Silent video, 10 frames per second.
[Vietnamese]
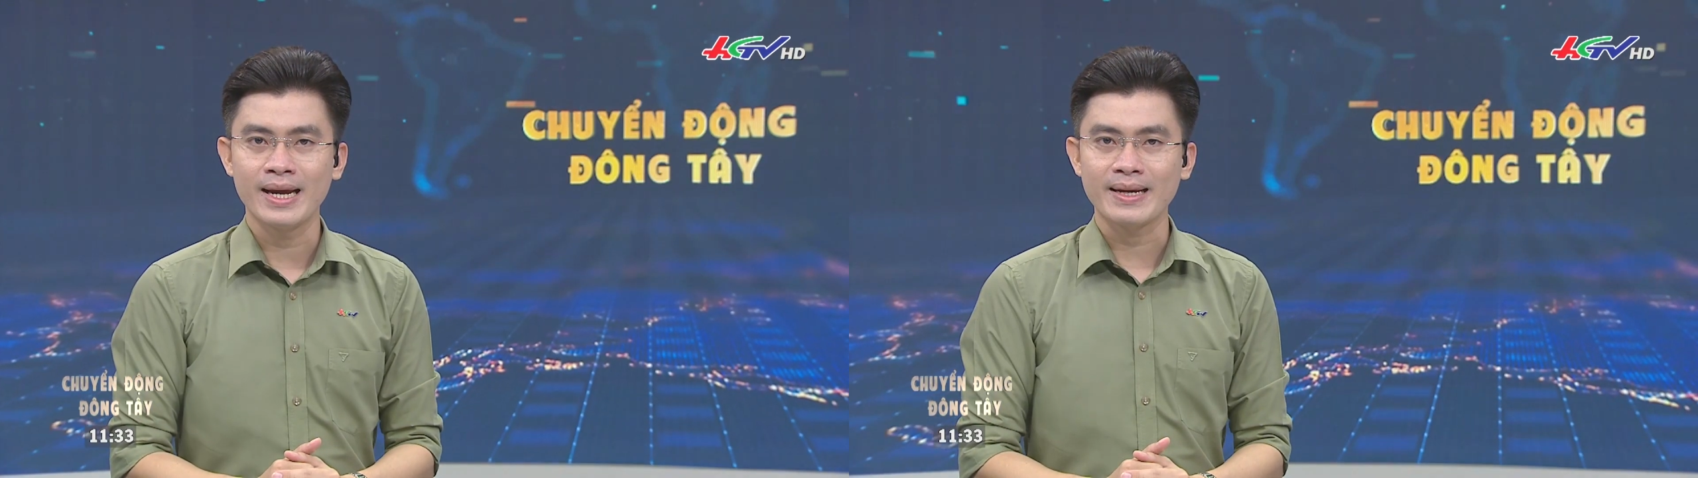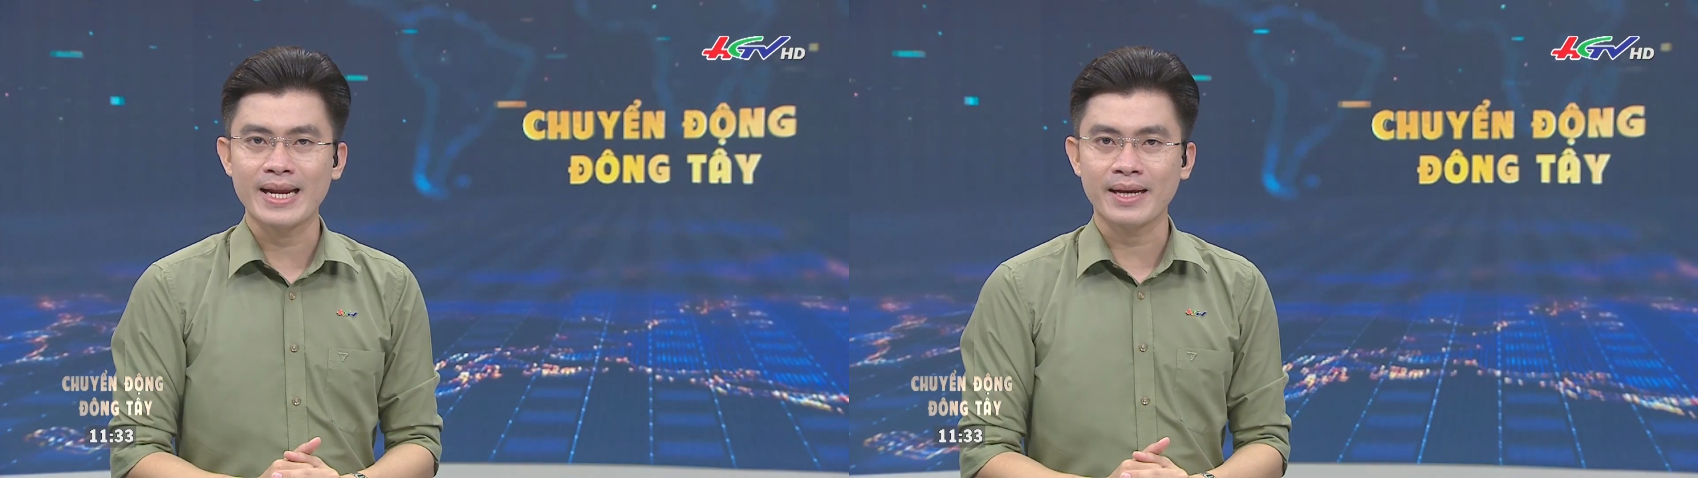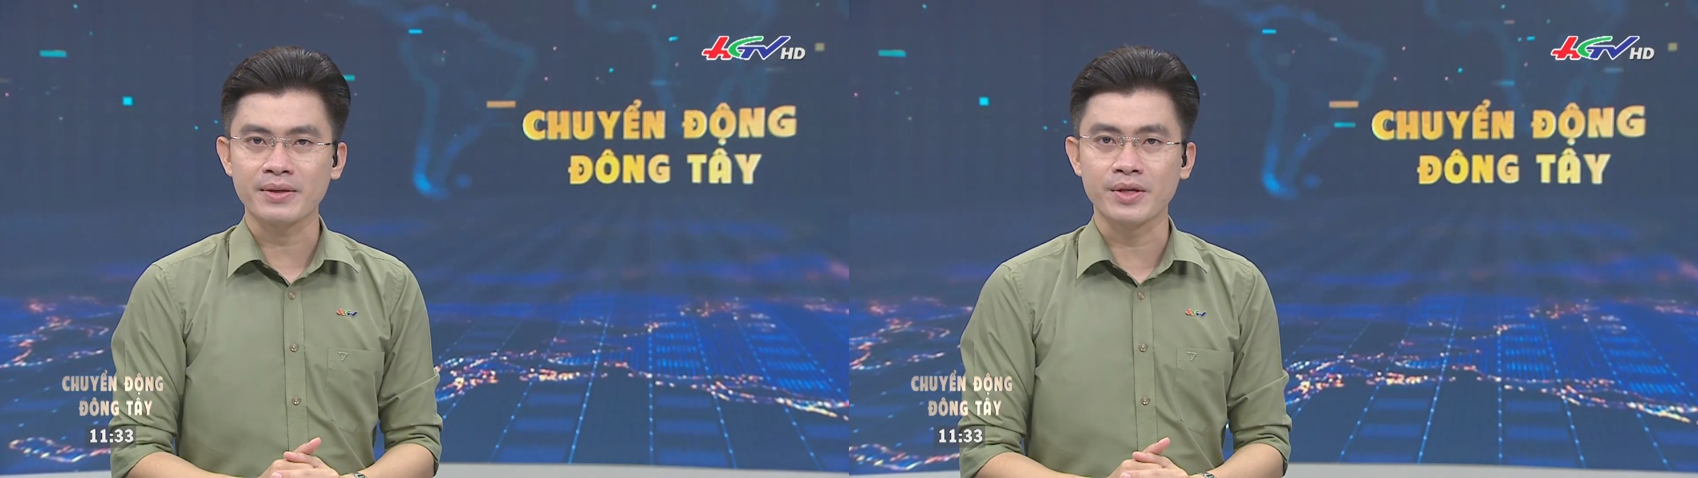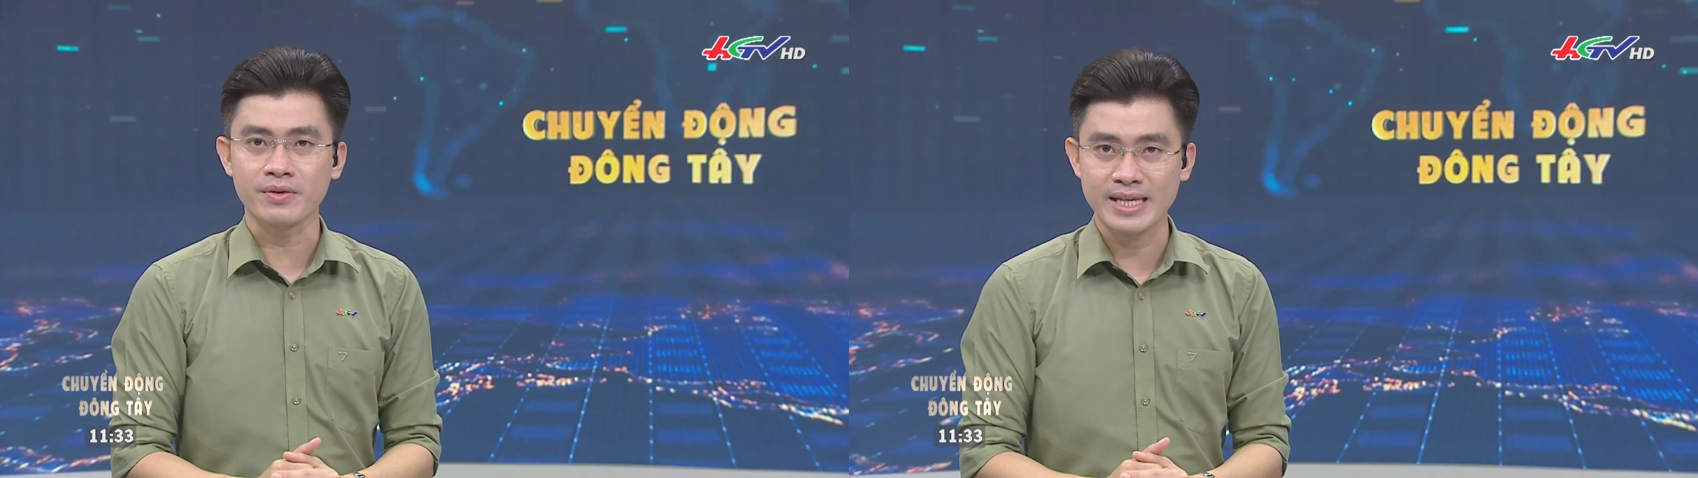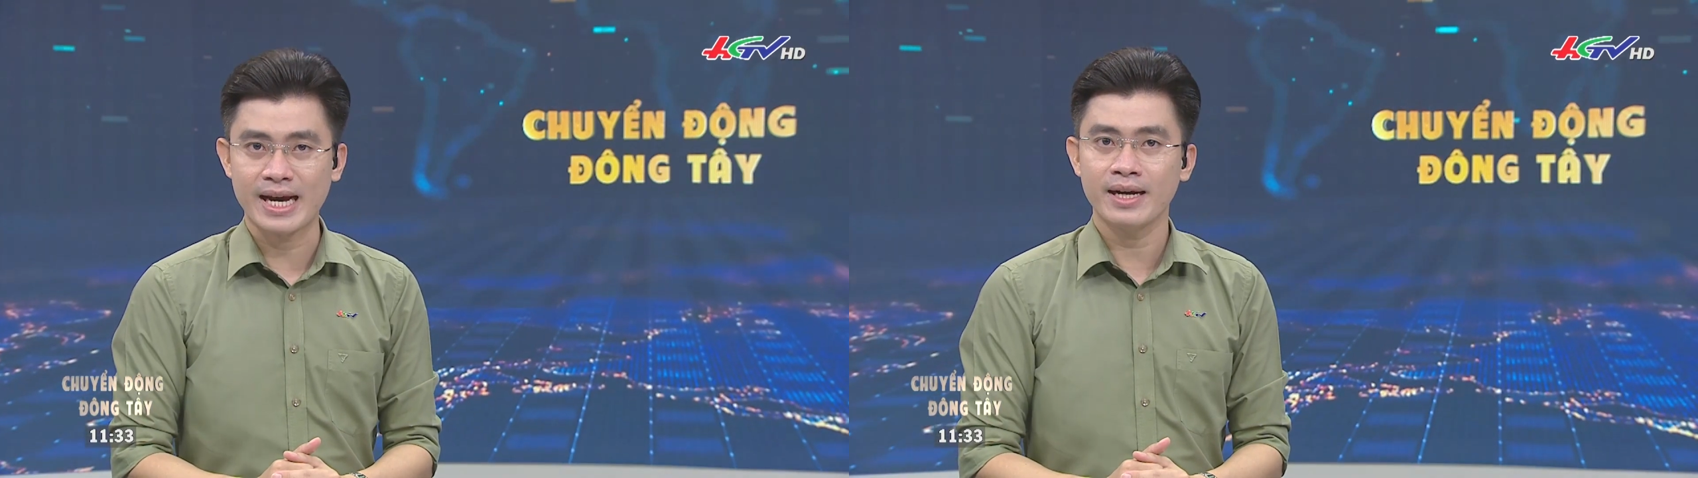đang giật
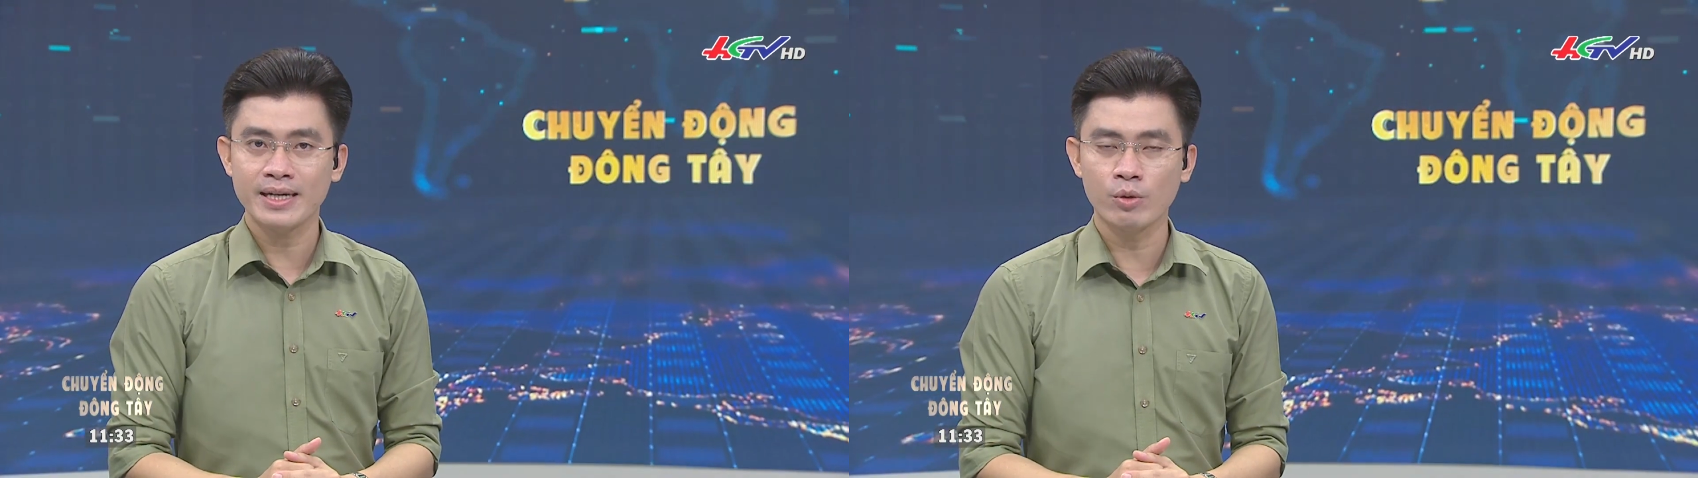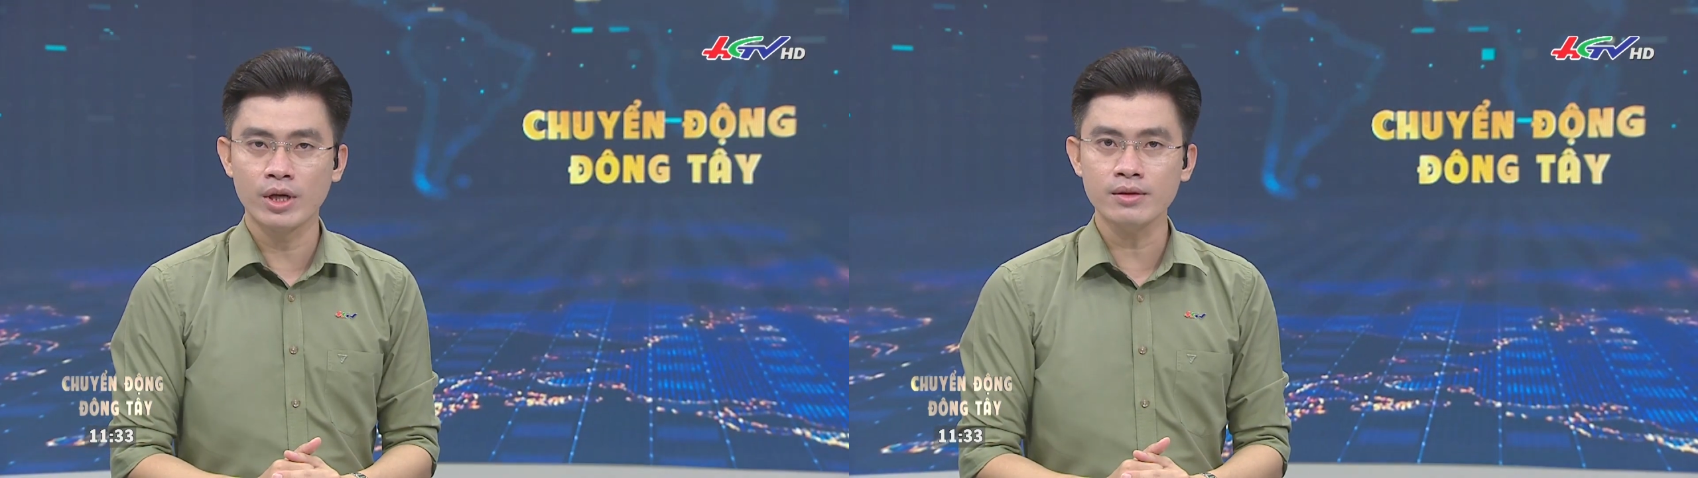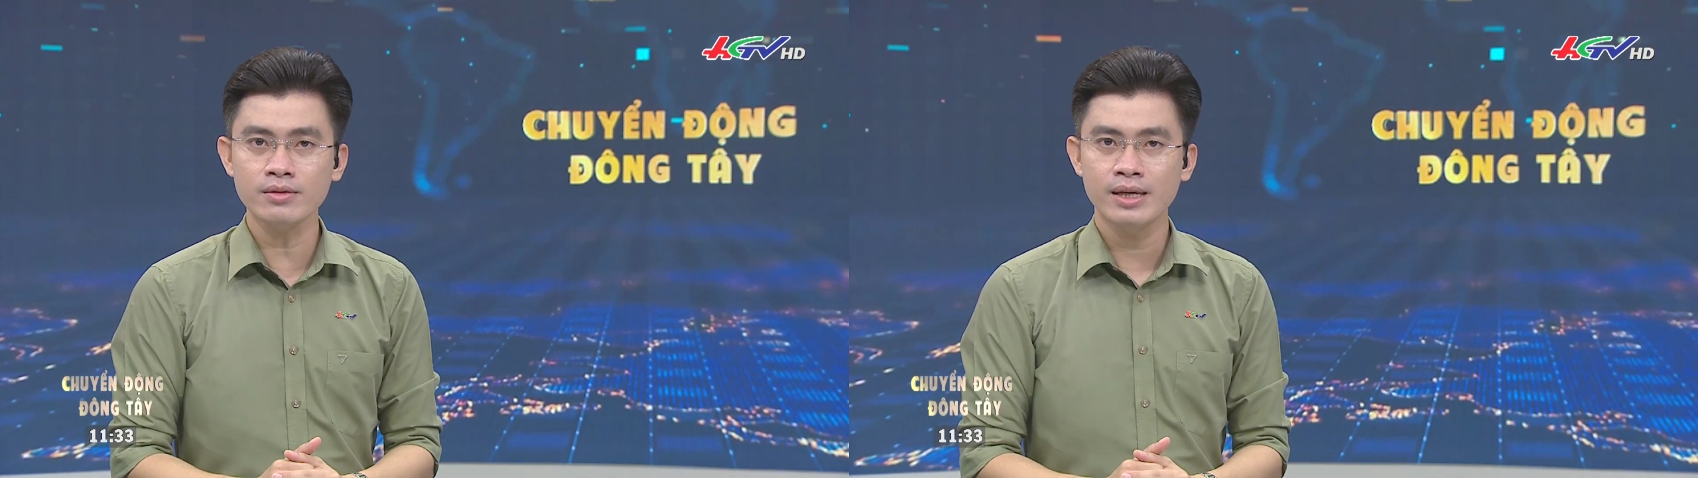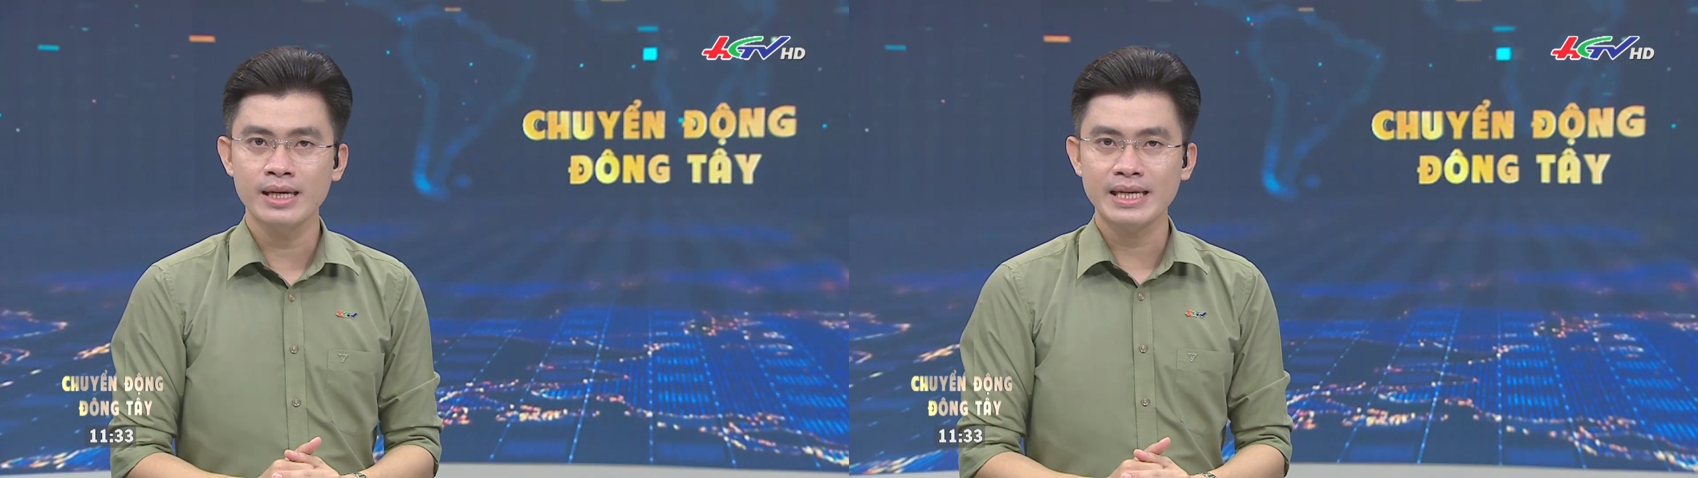giả đau đớn